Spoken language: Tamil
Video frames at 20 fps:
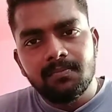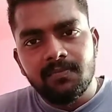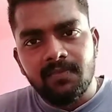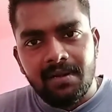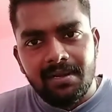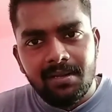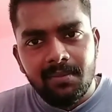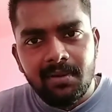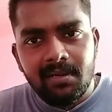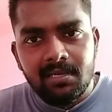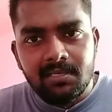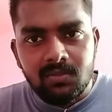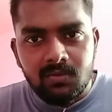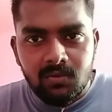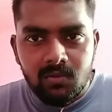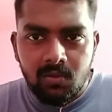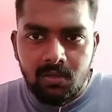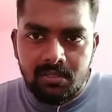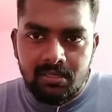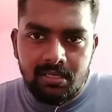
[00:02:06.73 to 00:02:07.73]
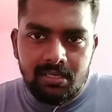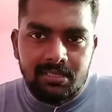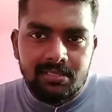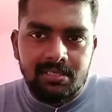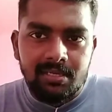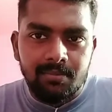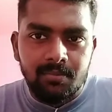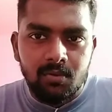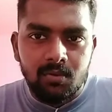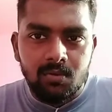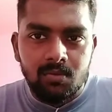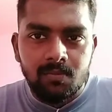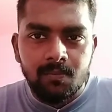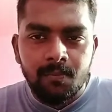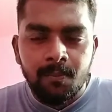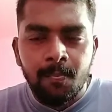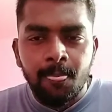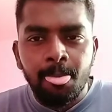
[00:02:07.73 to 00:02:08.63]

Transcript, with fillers: ஃபண்டமெண்டல்ஸ் வந்து உங்களுக்கு தெரிஞ்சால் போதும்